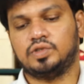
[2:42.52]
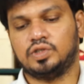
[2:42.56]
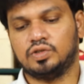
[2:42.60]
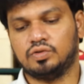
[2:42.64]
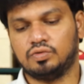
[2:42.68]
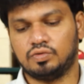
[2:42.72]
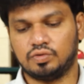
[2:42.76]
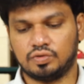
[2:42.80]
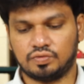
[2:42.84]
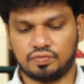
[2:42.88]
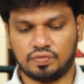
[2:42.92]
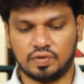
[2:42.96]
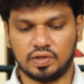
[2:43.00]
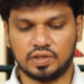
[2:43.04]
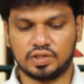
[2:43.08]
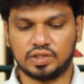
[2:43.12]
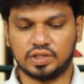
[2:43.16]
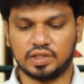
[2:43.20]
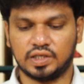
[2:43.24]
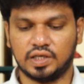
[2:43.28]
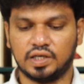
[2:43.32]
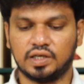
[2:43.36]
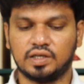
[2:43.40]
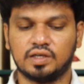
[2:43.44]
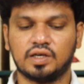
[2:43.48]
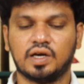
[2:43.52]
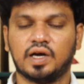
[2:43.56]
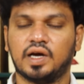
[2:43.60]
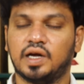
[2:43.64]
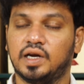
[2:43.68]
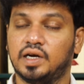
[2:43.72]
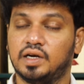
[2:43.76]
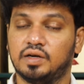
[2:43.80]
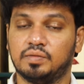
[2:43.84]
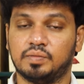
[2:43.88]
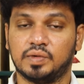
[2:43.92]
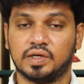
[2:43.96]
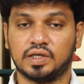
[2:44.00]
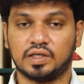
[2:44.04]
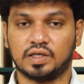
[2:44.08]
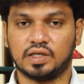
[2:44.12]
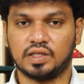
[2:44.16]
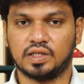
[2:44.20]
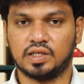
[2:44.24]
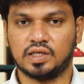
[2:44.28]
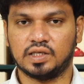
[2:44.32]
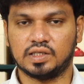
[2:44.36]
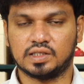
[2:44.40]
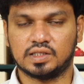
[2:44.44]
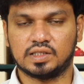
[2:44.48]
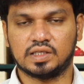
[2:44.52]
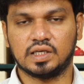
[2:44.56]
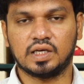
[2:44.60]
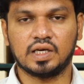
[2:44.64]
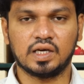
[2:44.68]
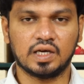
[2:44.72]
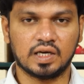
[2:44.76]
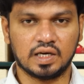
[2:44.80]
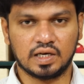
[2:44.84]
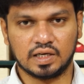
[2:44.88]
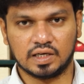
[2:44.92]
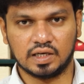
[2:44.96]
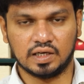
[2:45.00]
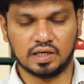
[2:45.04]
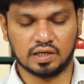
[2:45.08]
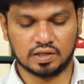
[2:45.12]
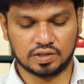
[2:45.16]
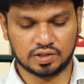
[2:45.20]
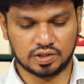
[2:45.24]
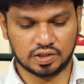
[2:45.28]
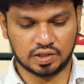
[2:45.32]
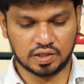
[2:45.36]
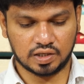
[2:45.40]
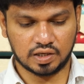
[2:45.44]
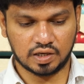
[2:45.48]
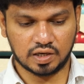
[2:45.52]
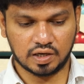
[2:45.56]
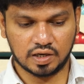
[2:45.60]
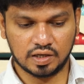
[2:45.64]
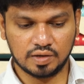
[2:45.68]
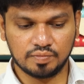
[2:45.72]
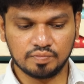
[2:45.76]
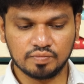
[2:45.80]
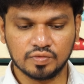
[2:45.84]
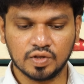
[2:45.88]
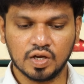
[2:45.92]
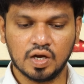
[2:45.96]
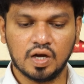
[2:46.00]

బ్యూటిఫుల్ షేడ్ అండ్ మనకి ఇది సింగిల్ కలర్ షేడ్ అండి